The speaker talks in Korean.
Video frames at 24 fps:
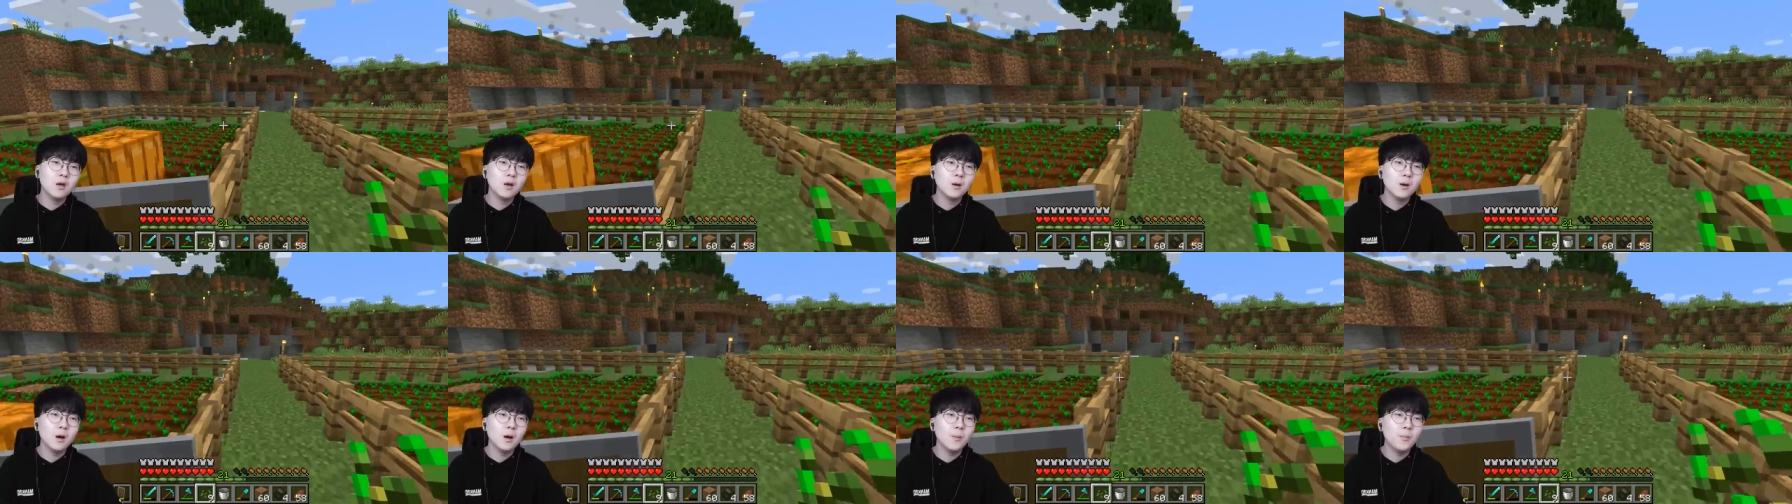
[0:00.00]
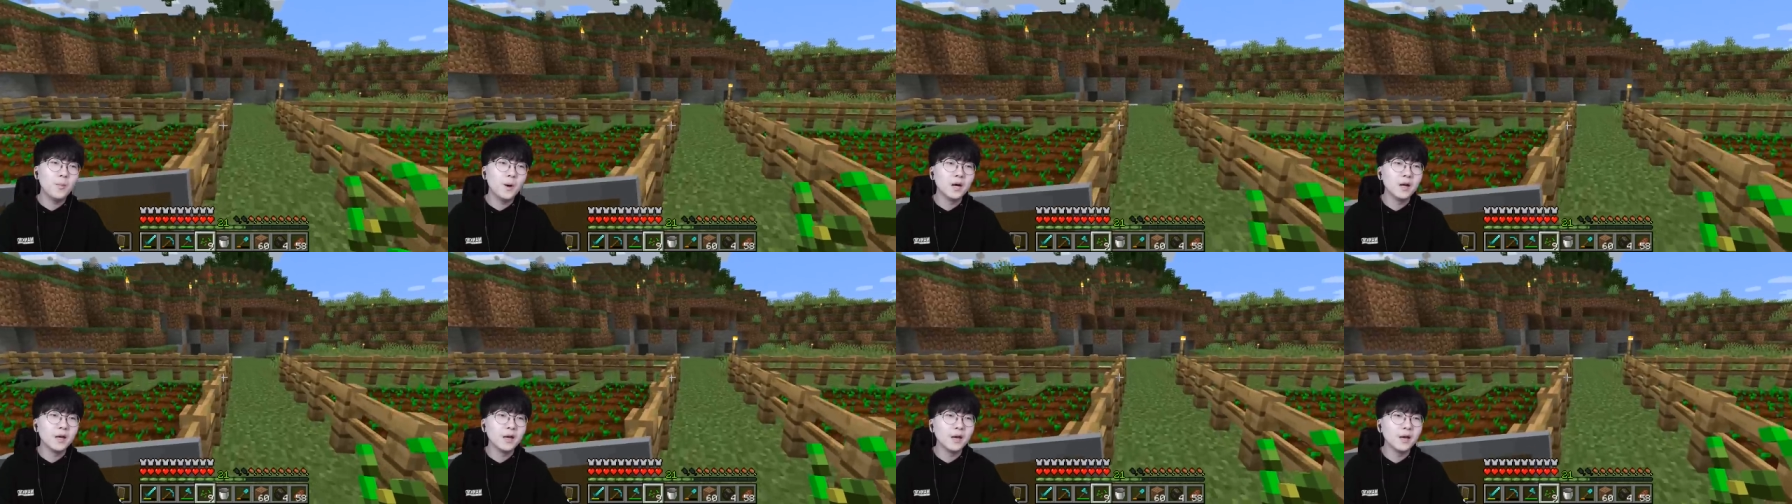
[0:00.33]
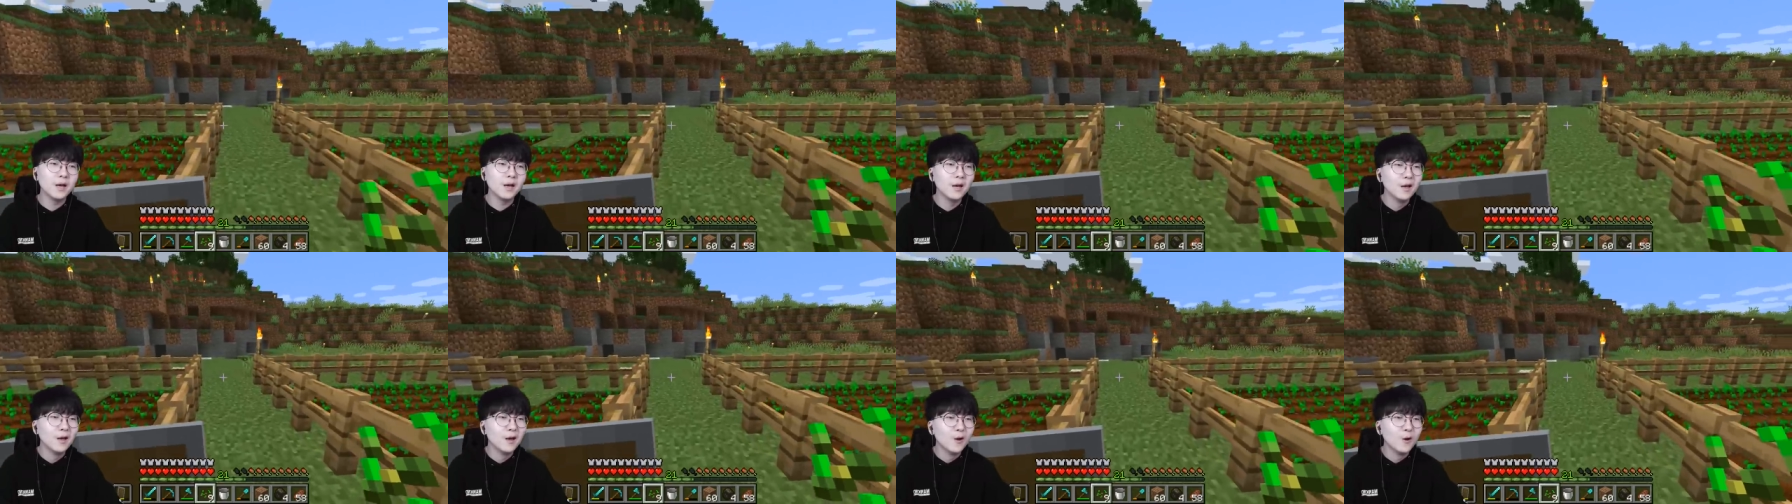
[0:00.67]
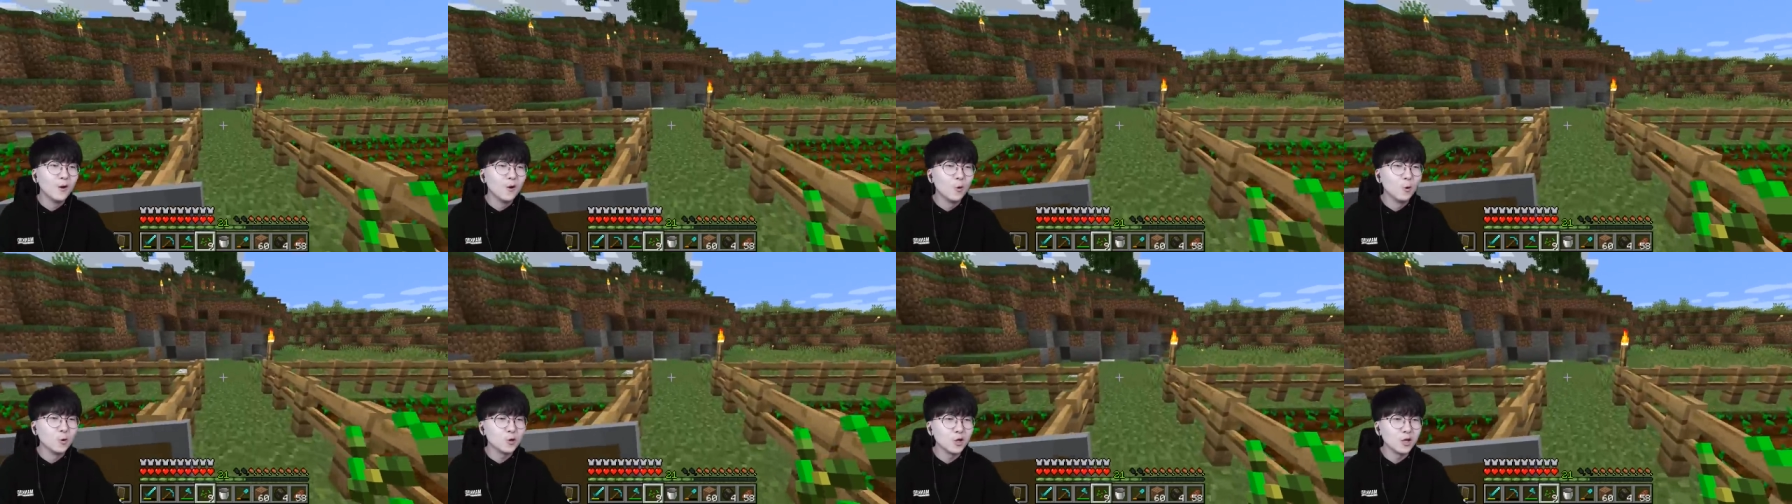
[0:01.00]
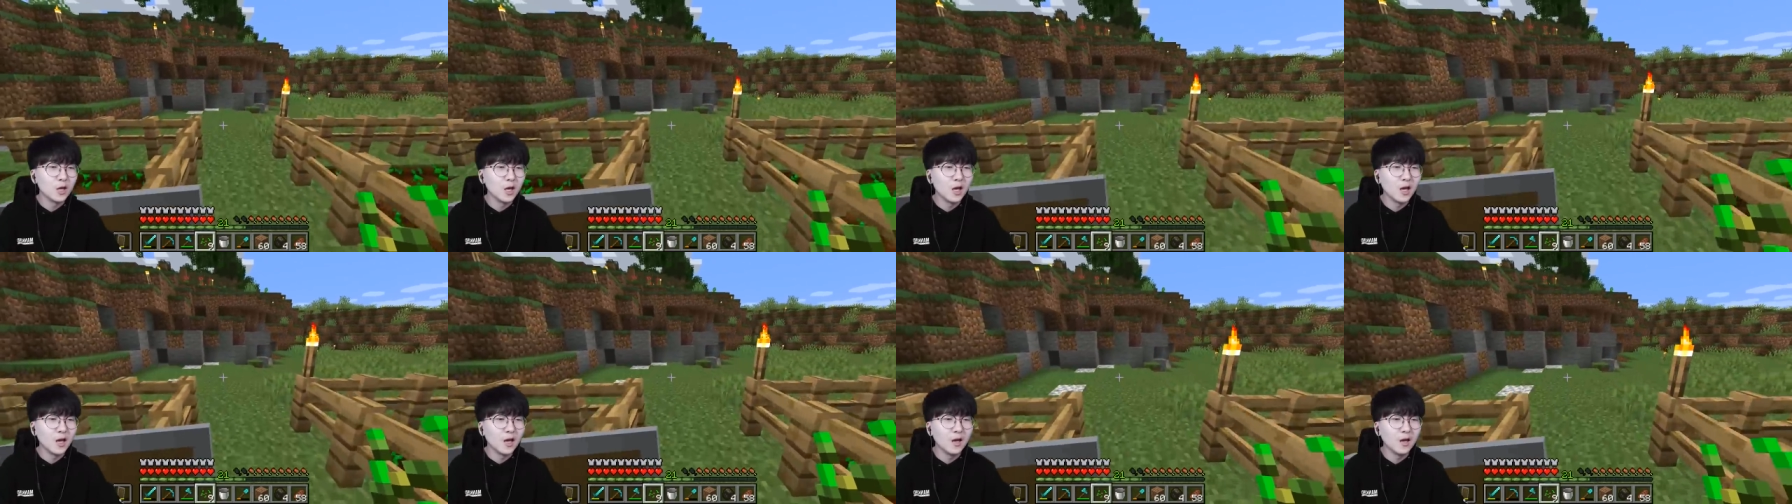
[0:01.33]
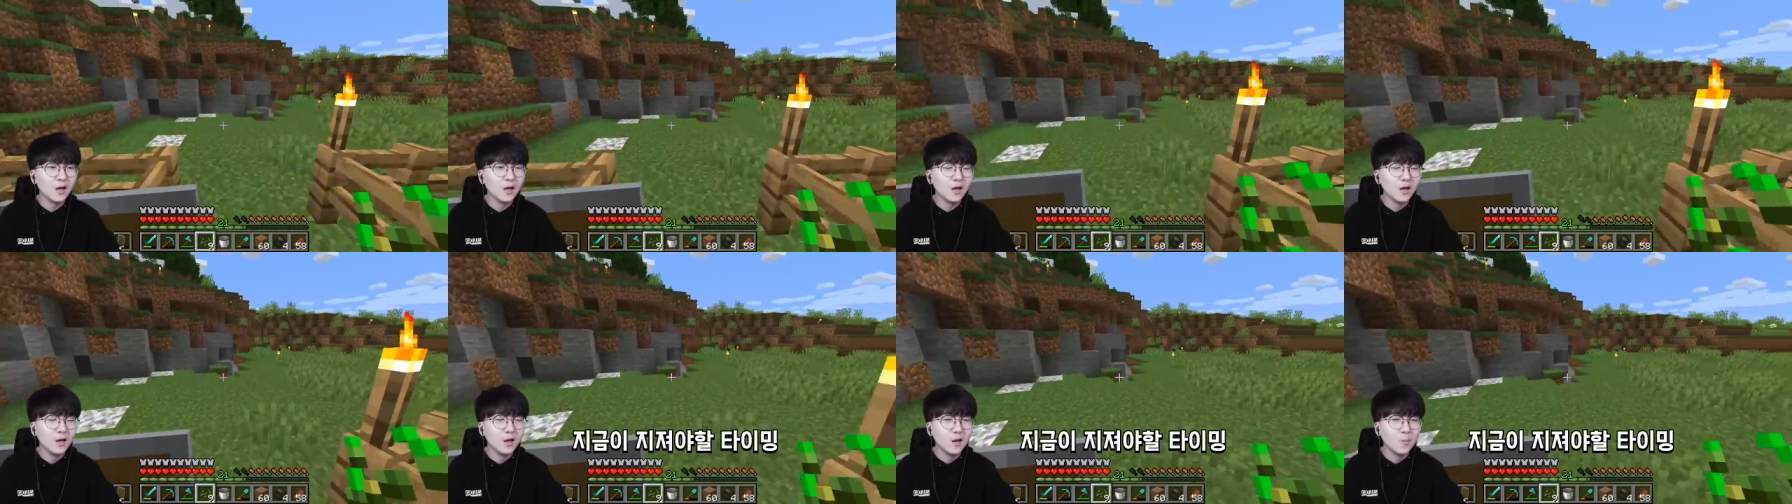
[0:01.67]
아 빨리 온천에
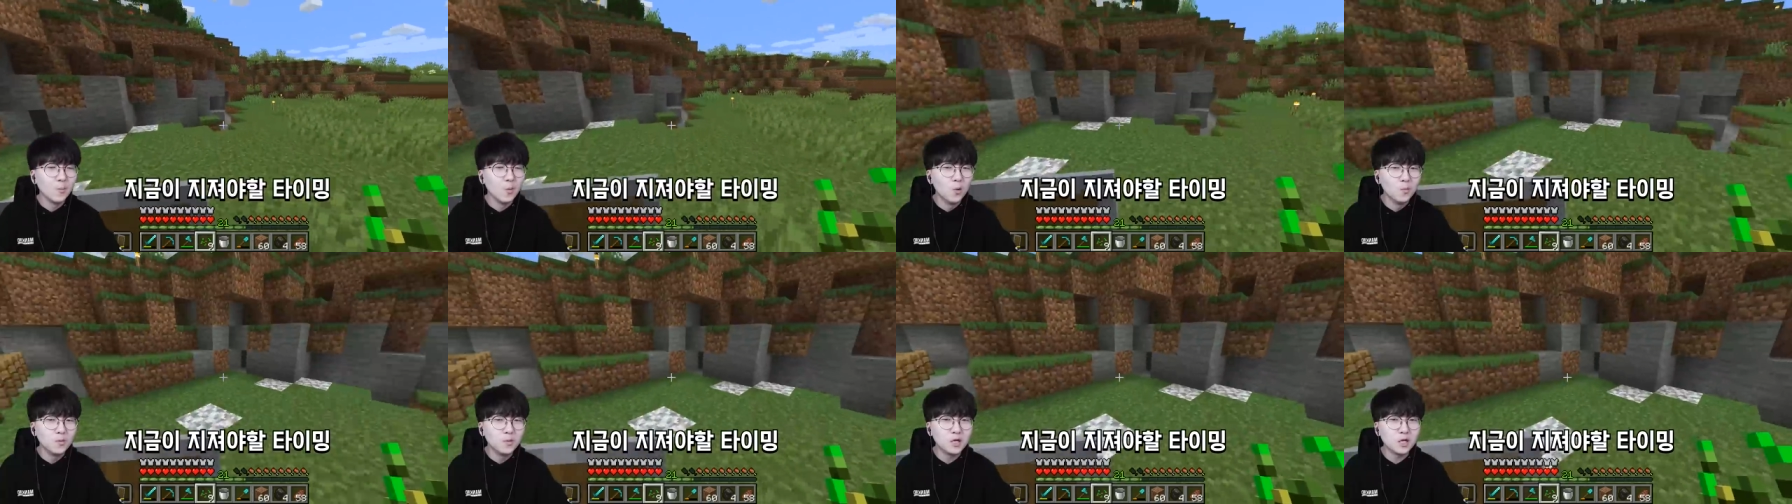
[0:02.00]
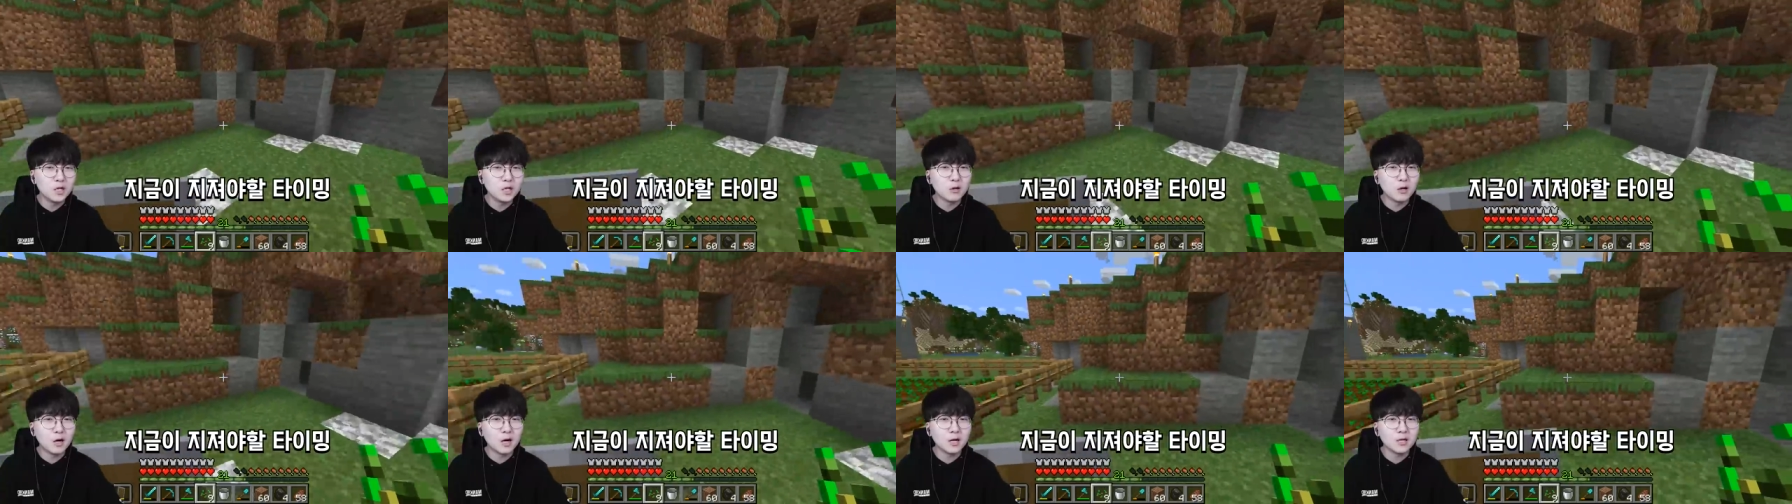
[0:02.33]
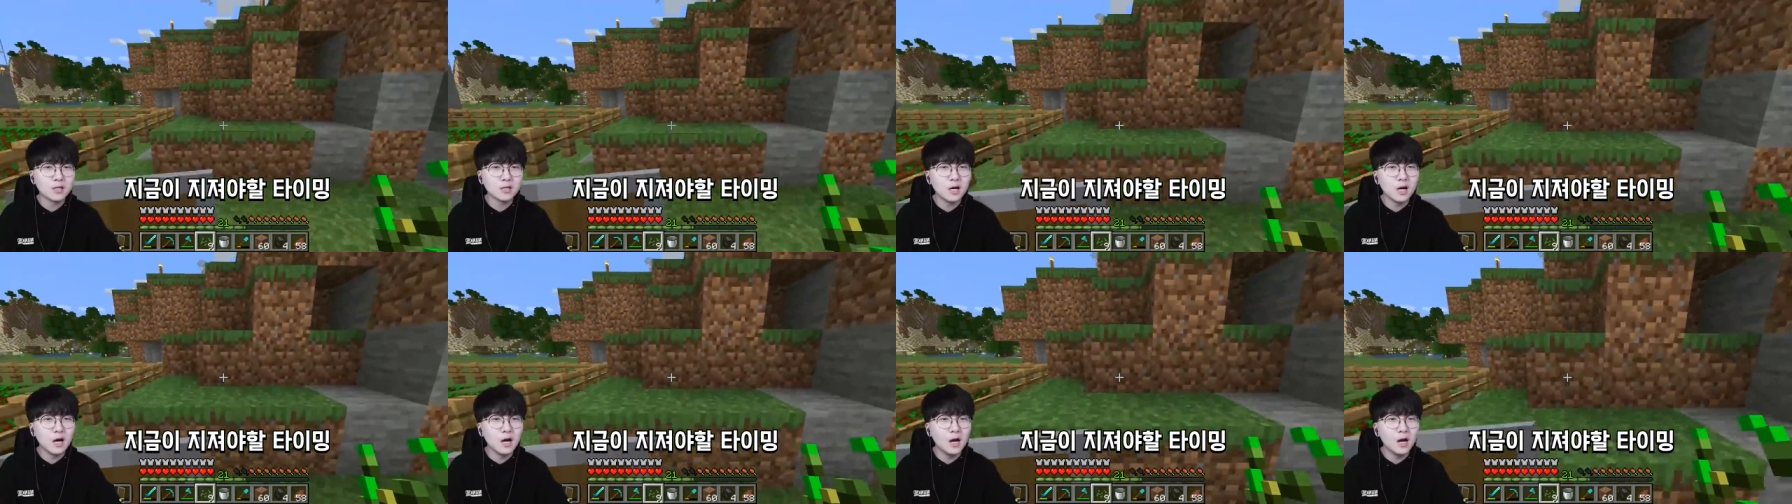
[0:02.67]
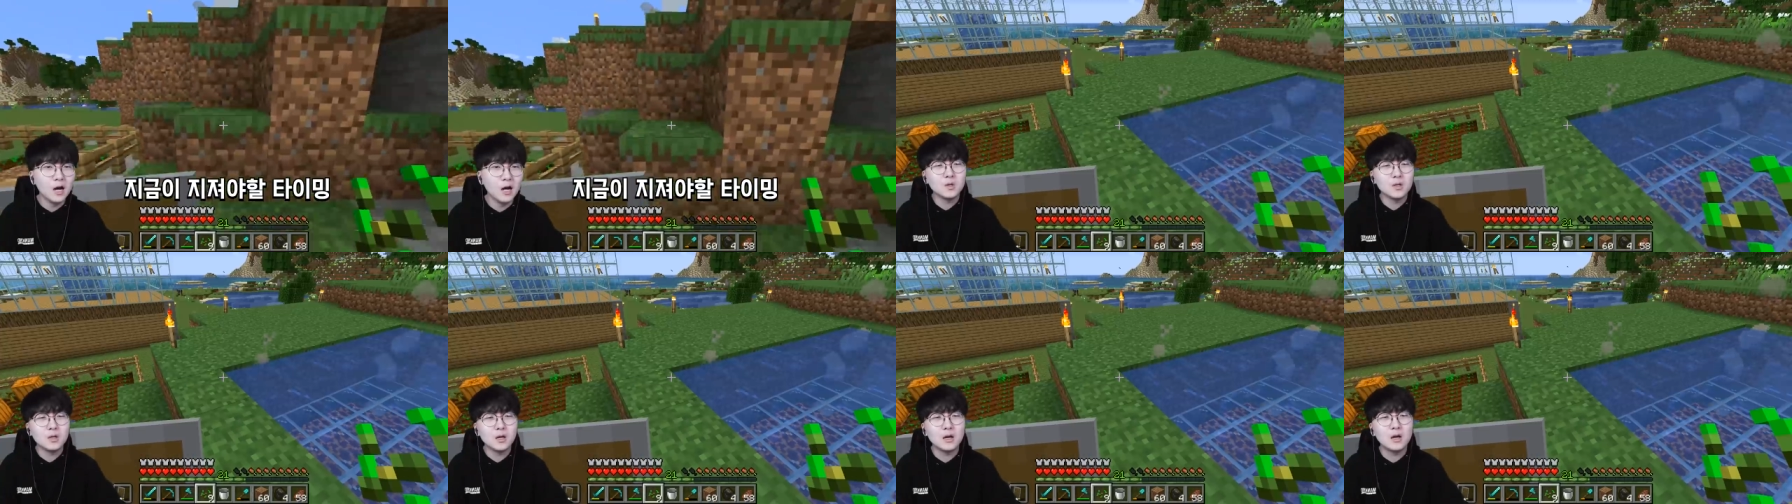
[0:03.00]
몸 뒤지러 가자